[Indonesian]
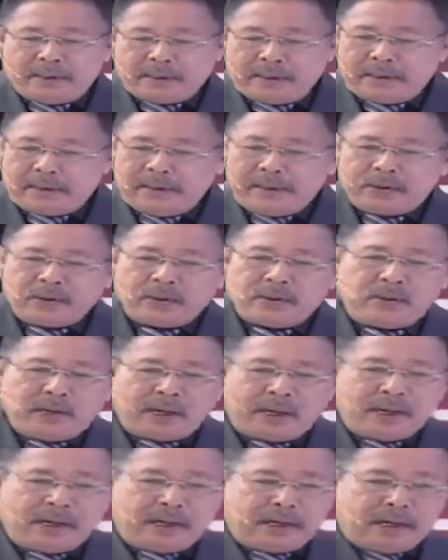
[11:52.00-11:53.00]
ini
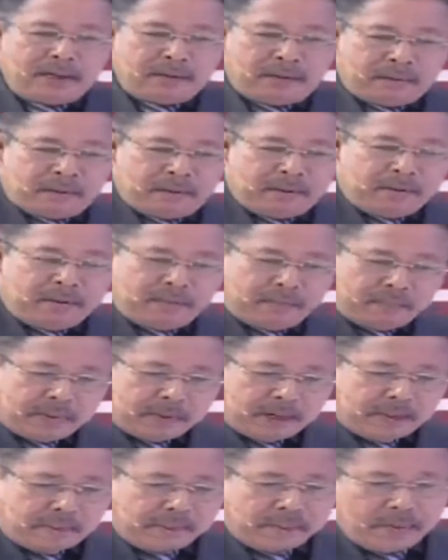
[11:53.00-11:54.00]
soal
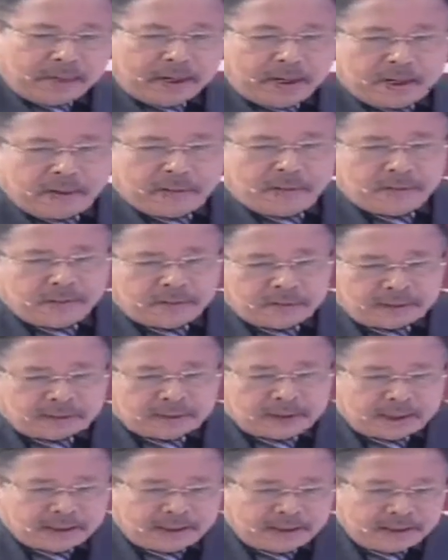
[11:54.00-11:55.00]
berapa
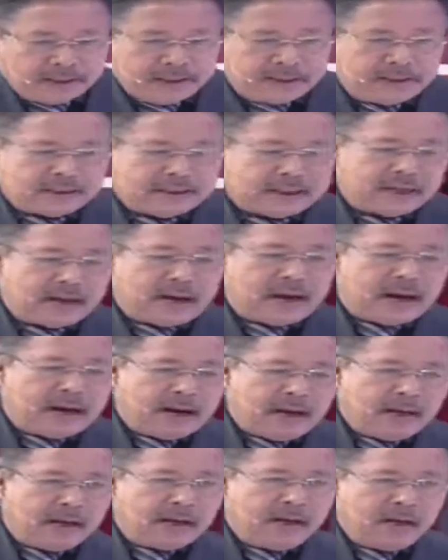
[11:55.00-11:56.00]
ustadz yang
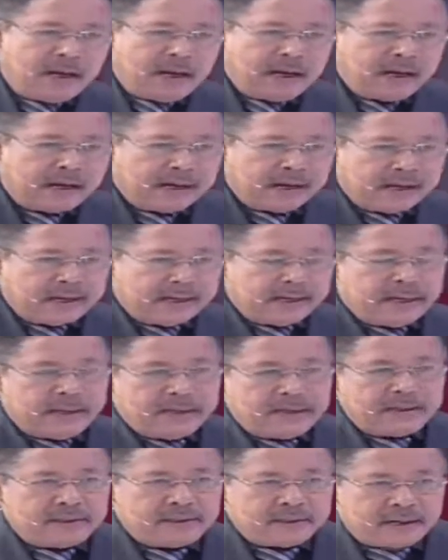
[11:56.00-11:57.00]
diserang, gereja
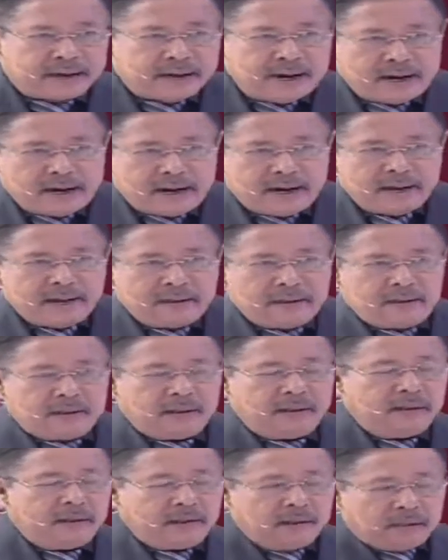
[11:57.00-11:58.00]
diserang,
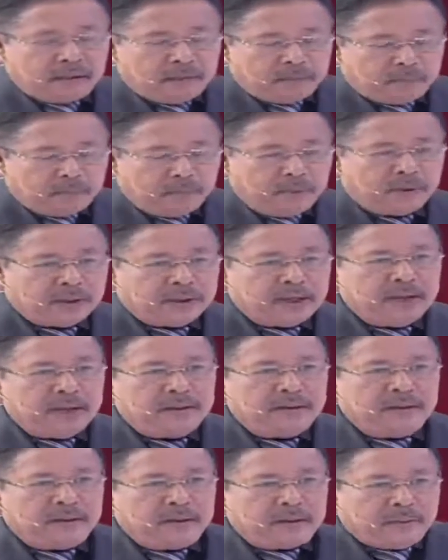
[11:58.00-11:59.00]

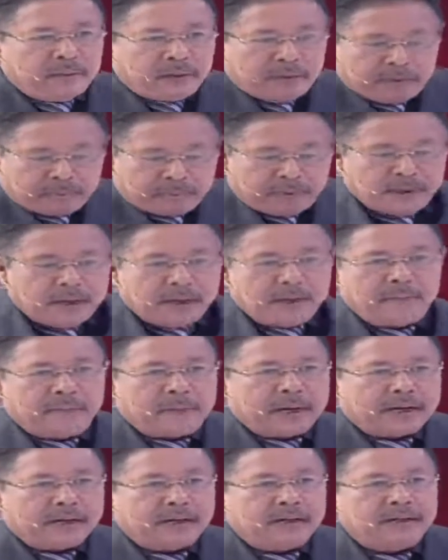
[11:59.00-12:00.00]
bukan lebih
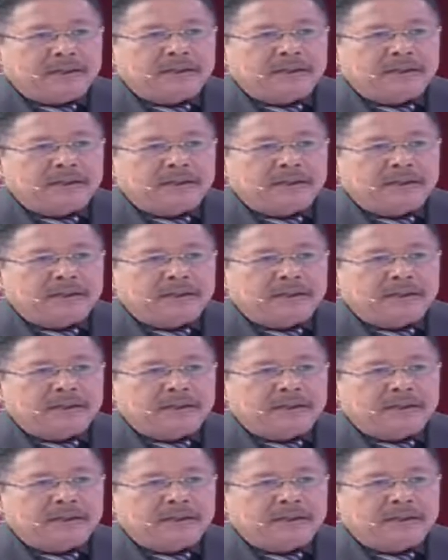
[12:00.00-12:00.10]
lebar dari